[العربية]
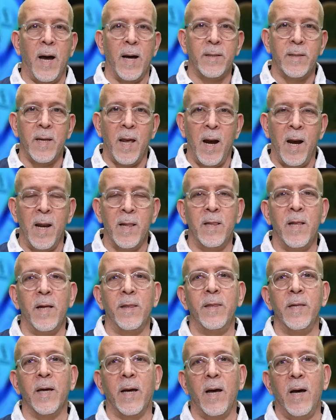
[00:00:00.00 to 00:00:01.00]
تحصل على
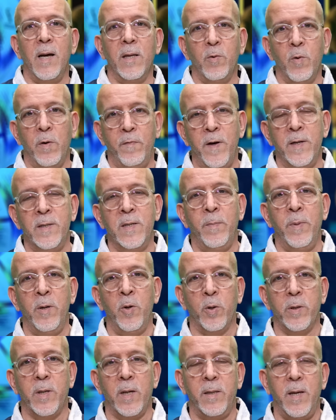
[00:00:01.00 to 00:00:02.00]
ثلاث نقاط وفاز
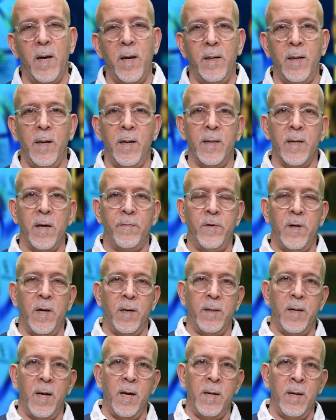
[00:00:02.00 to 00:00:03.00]
بنقطتين
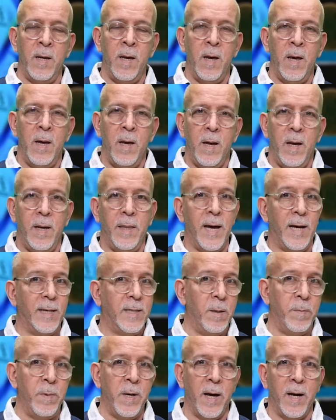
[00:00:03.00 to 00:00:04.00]
إضافيتين إذا
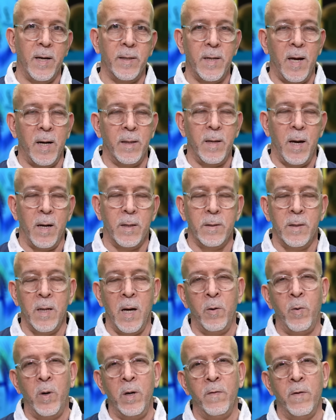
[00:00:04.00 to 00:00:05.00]
حسبنا خسارة
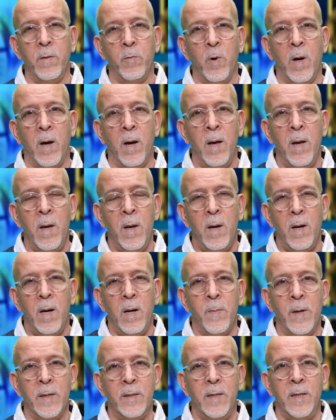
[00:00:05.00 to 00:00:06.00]
أرسنال
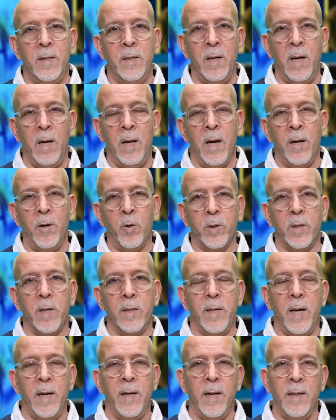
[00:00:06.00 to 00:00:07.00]
والمان سيتي اللي
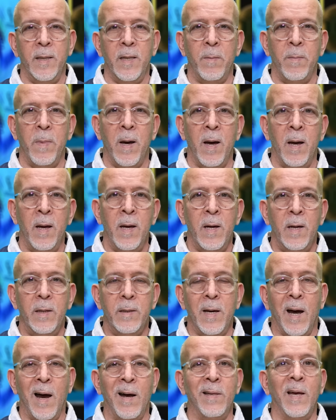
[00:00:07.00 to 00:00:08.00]
النقطتين عندما
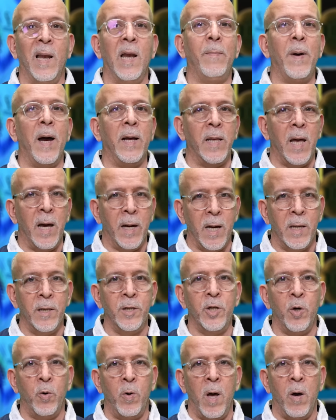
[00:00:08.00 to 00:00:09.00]
تعادل بعدها
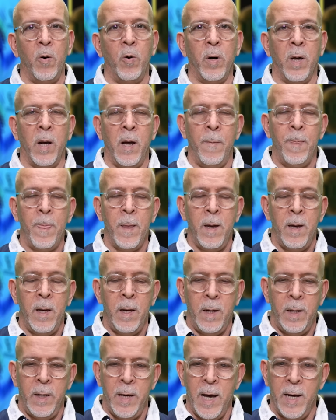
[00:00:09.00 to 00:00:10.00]
كانت جولة أخرى
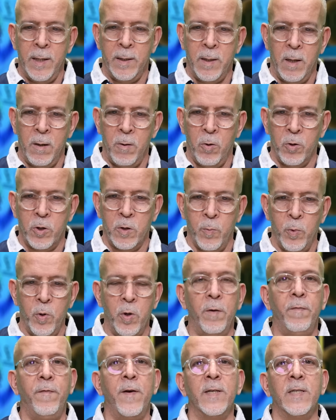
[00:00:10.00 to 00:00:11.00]
نهاية
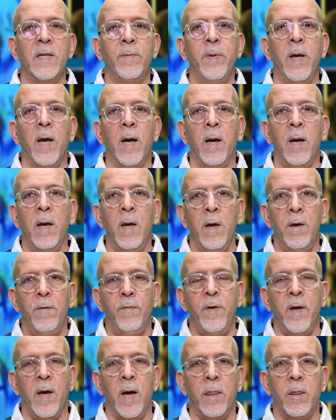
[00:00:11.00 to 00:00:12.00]
الأسبوع فاز بها
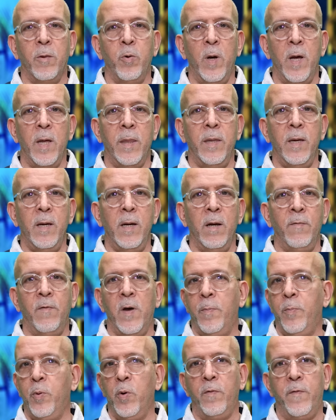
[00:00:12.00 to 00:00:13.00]
فيها الثلاثي
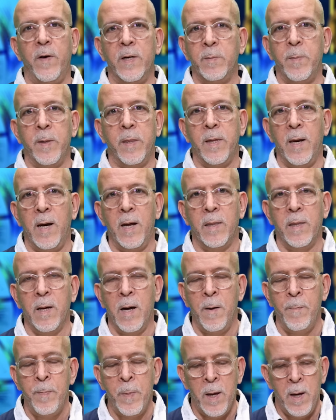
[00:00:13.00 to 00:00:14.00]
ليفربول فاز
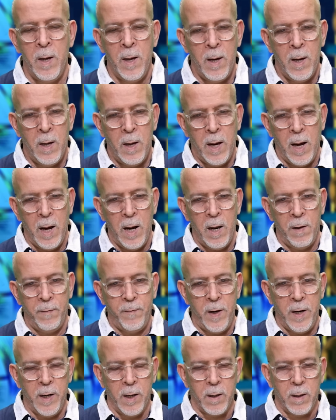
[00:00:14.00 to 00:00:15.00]
بالثلاثة على
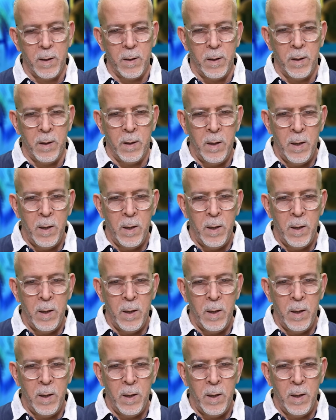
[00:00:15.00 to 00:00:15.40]
فريق